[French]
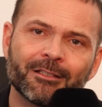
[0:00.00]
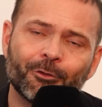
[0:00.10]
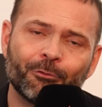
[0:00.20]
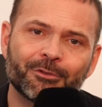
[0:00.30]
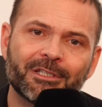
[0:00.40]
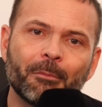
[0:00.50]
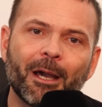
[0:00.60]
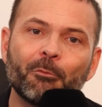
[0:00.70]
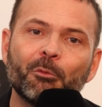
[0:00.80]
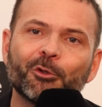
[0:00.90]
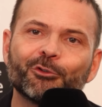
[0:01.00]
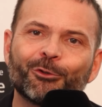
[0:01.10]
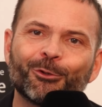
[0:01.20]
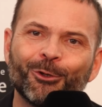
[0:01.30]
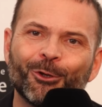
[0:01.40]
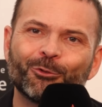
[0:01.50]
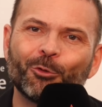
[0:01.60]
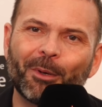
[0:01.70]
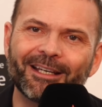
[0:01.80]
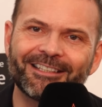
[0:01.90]
le cinéma un moment de,
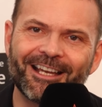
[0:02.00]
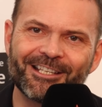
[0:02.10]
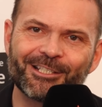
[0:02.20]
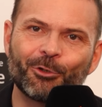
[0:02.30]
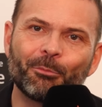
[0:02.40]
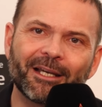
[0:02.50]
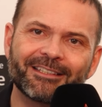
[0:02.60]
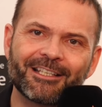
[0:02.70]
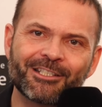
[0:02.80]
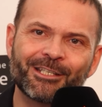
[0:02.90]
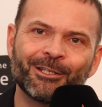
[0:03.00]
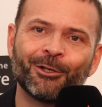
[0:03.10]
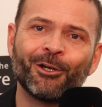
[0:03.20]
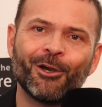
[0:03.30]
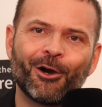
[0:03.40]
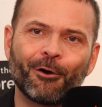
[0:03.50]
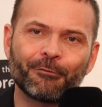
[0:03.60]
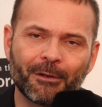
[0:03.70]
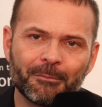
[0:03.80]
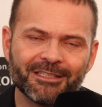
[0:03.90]
partage et de le partager euh, en
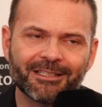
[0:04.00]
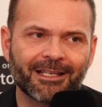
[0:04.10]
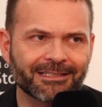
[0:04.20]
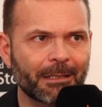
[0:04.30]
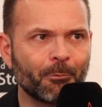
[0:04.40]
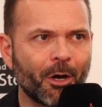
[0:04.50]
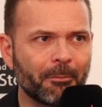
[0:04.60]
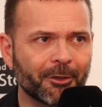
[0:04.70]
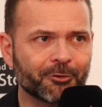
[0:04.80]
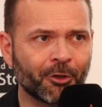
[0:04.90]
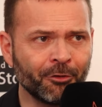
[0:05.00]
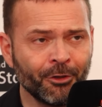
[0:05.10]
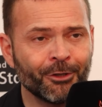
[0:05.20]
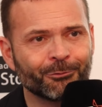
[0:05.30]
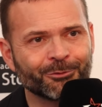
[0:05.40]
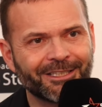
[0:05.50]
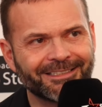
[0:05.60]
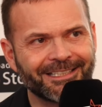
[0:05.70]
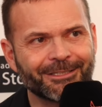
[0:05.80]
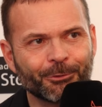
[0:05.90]
famille, c'est extrêmement important. Donc
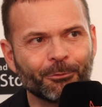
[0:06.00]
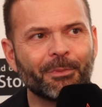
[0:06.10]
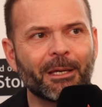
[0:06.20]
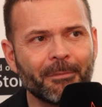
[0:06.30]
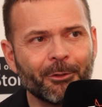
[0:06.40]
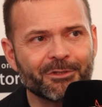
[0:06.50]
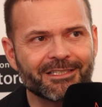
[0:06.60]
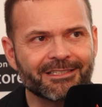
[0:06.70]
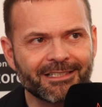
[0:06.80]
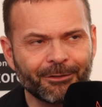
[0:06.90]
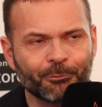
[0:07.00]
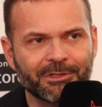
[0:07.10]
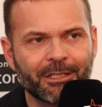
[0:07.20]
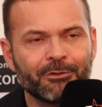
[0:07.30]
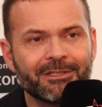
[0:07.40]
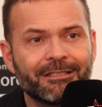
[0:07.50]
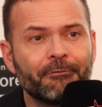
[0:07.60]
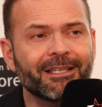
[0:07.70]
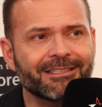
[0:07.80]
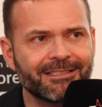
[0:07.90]
cette section permet aussi ça. Donc c'est une
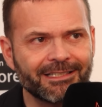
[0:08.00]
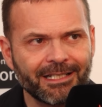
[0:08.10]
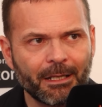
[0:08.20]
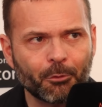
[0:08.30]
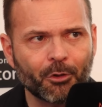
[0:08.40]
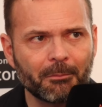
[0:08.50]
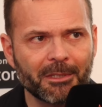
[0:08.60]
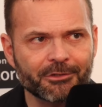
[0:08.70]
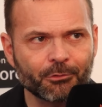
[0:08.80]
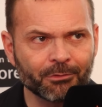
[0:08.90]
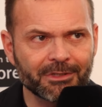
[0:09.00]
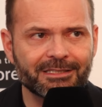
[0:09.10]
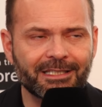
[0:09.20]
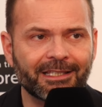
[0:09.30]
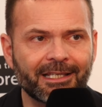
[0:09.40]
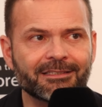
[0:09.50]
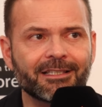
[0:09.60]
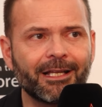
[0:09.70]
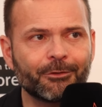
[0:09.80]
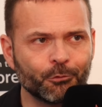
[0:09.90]
diversité de la programmation qui
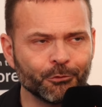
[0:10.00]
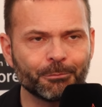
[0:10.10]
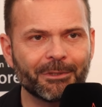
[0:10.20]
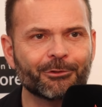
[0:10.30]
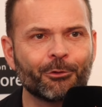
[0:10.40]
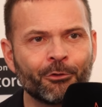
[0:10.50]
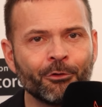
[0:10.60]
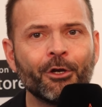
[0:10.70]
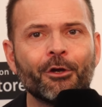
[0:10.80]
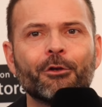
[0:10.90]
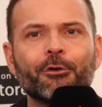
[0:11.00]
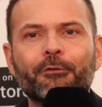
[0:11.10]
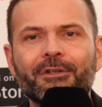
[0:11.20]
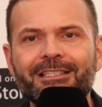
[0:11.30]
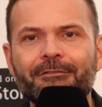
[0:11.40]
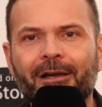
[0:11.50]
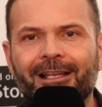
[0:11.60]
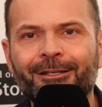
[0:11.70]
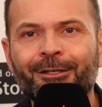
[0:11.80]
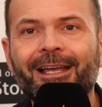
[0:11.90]
s'adresse à tous parce que le
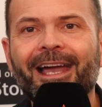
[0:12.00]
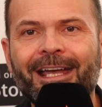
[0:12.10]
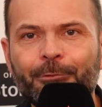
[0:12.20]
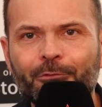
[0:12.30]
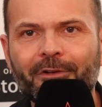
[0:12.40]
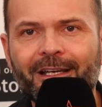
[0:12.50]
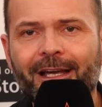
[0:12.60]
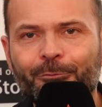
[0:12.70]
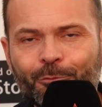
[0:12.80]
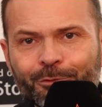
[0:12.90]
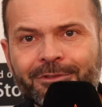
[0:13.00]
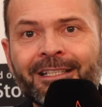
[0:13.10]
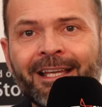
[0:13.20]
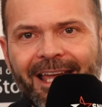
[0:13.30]
festival est ouvert à tous